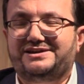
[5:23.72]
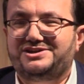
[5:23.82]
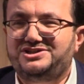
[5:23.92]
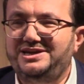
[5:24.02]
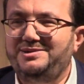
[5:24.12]

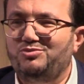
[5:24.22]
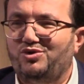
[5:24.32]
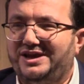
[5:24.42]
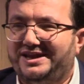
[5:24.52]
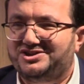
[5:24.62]
Racim
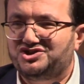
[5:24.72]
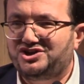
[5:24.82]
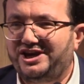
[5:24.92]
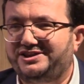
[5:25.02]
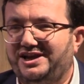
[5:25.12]
olan
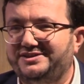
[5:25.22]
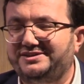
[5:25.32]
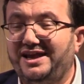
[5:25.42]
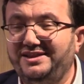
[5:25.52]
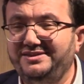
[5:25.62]

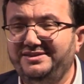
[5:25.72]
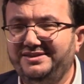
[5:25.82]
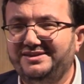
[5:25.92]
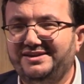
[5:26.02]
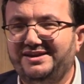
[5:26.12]
şeytandan
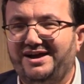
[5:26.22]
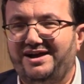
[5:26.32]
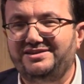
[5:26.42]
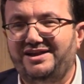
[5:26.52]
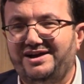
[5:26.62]

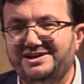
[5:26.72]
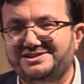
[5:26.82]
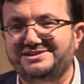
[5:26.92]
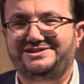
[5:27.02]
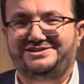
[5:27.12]
Allah'a
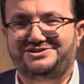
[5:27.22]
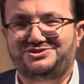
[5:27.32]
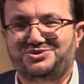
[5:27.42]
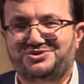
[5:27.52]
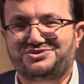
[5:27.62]

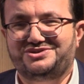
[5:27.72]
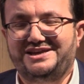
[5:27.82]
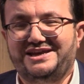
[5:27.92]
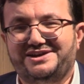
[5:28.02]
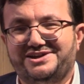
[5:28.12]
sığınırız diyoruz.
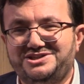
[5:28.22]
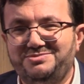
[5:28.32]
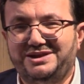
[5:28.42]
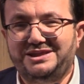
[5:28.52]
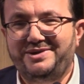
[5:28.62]

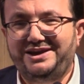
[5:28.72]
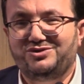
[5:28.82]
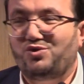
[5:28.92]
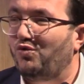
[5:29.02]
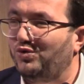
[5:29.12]
Racim ne
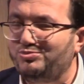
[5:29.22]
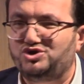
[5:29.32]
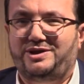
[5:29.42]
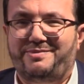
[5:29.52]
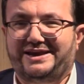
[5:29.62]
demek?
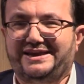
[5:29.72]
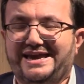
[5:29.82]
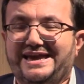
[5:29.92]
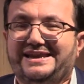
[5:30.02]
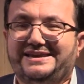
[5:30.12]
Kovulmuş demek.
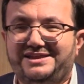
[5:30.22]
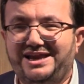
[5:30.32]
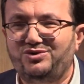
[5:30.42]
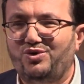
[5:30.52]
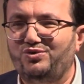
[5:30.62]

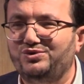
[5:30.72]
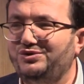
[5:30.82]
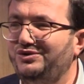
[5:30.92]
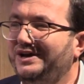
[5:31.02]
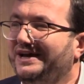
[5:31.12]
Neden
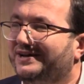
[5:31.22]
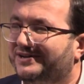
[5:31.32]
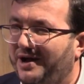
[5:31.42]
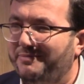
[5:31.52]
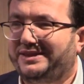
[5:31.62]
kovuldu?
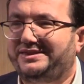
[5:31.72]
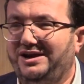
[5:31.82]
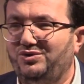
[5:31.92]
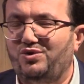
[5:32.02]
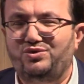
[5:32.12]

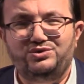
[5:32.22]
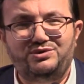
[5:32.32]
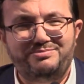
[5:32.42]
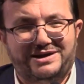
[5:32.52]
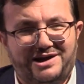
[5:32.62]
Rahmetten
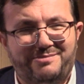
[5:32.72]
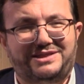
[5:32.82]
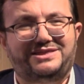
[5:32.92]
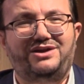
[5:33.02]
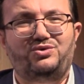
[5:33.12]
kovuldu,
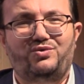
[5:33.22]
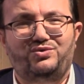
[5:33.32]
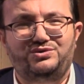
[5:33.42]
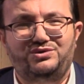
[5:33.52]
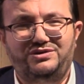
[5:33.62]
merhametten
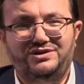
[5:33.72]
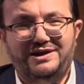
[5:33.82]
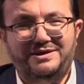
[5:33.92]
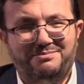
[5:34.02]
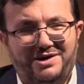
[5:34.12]
kovuldu,
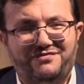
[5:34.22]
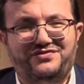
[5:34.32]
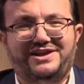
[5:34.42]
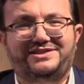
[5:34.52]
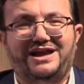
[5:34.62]

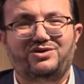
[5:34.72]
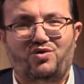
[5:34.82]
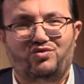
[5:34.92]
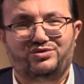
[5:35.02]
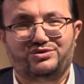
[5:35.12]
mağfiretten
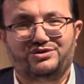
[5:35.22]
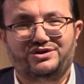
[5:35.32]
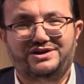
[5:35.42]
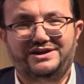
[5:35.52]
kovuldu.